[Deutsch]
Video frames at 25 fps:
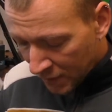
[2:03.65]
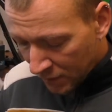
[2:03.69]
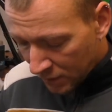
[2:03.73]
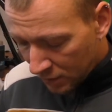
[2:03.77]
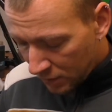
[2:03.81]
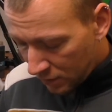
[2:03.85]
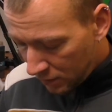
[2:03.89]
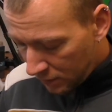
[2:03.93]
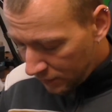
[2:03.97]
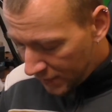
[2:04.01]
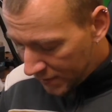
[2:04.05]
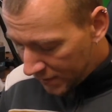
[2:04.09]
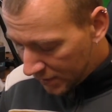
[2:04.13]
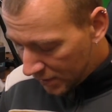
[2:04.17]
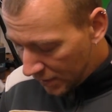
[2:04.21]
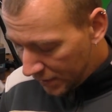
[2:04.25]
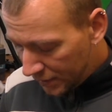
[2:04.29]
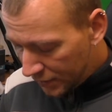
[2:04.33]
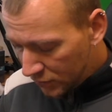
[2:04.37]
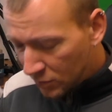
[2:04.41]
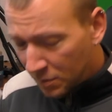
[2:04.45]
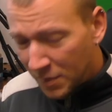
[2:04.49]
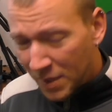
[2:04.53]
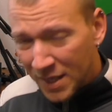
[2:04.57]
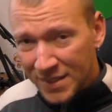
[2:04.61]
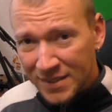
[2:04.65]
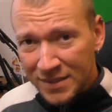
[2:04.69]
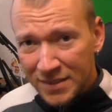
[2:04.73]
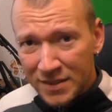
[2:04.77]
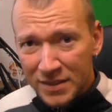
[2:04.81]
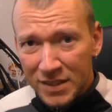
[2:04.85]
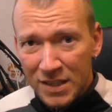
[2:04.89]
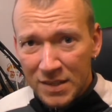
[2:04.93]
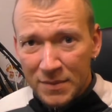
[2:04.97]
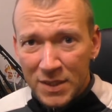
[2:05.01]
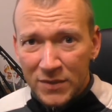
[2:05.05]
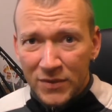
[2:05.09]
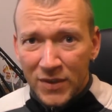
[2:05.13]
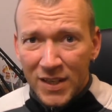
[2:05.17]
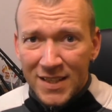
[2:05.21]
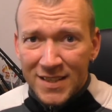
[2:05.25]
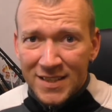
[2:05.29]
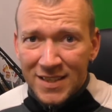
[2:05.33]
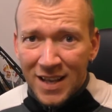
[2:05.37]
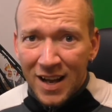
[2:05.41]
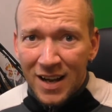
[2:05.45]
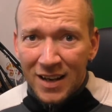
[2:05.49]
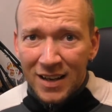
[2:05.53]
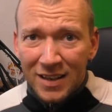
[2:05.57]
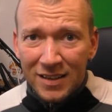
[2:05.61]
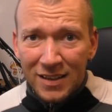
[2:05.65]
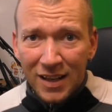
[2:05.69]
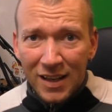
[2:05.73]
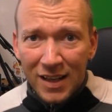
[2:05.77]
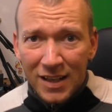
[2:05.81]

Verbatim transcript: Äh, was kann ich zum Master System 2 sagen?